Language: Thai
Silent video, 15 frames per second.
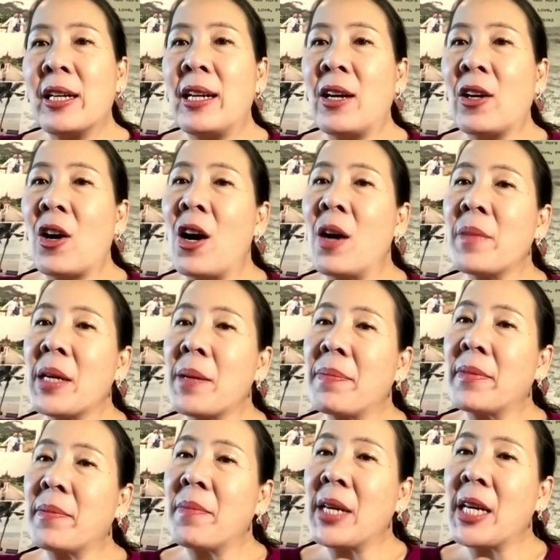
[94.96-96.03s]
แล้วก็มี
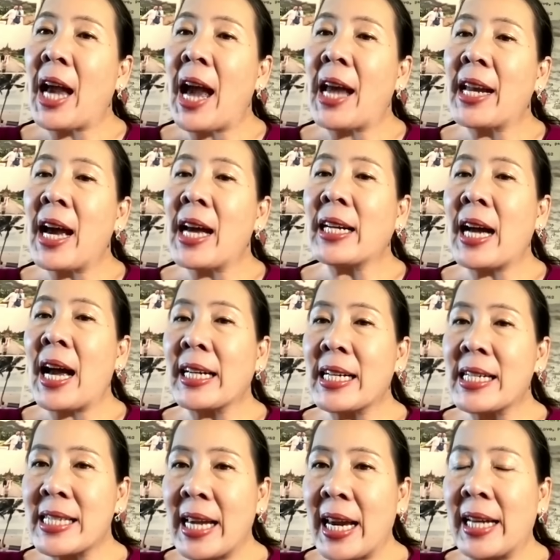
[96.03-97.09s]
มีงานด้านการเก
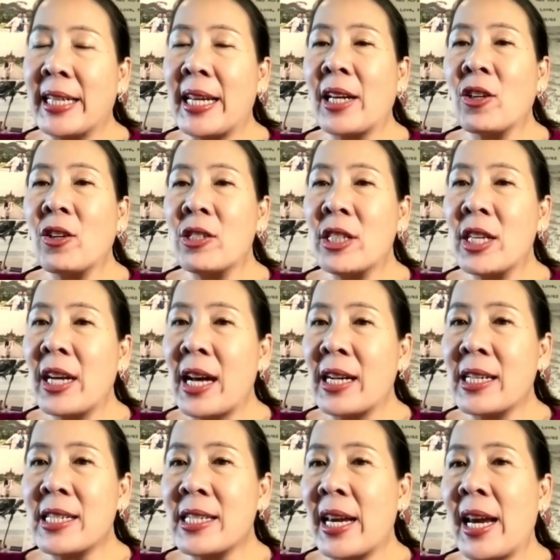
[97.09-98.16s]
ษตร เทคโนโลยีการ
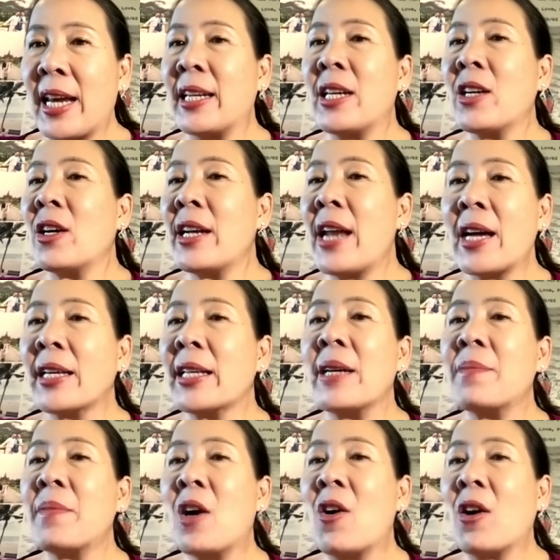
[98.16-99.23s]
เกษตรนี่ก็ดั้งเดิม
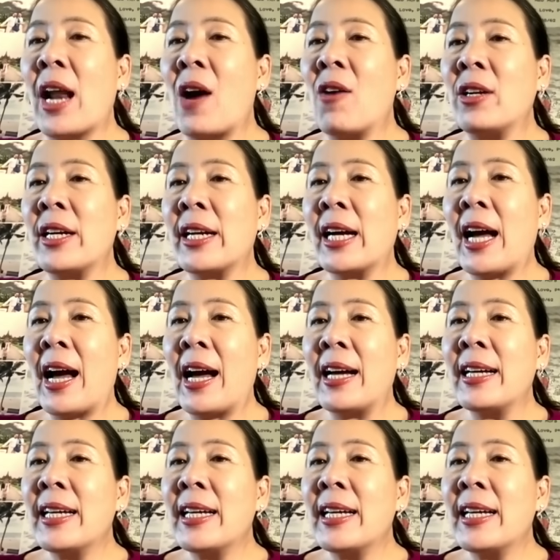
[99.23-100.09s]
มาของเราเลยนะคะ